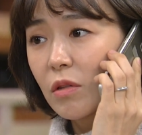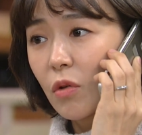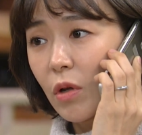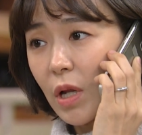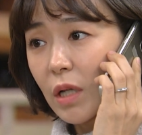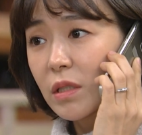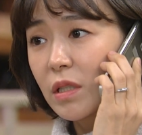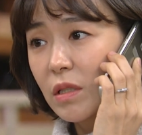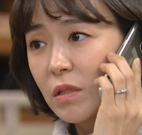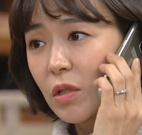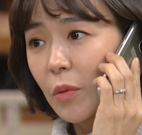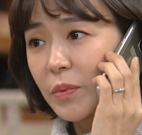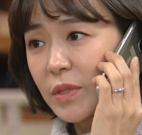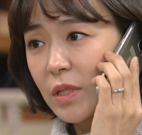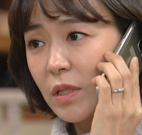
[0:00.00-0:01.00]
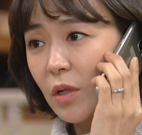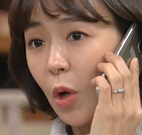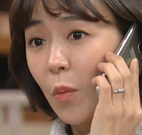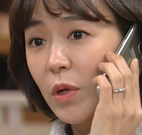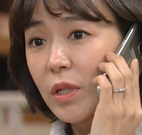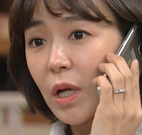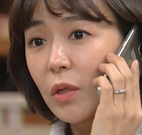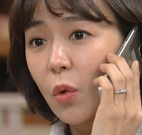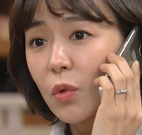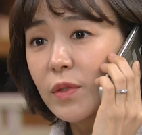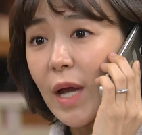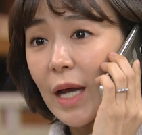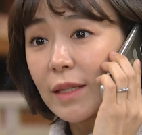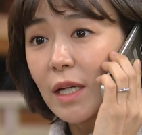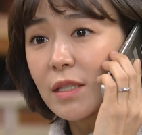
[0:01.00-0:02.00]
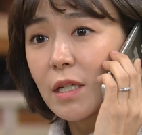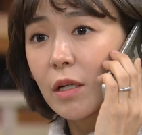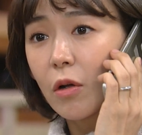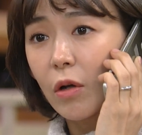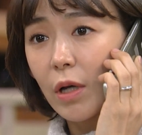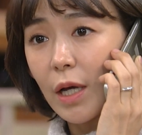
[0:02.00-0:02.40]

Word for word: 너랑 진섭 씨 어머니가 용서 안 하실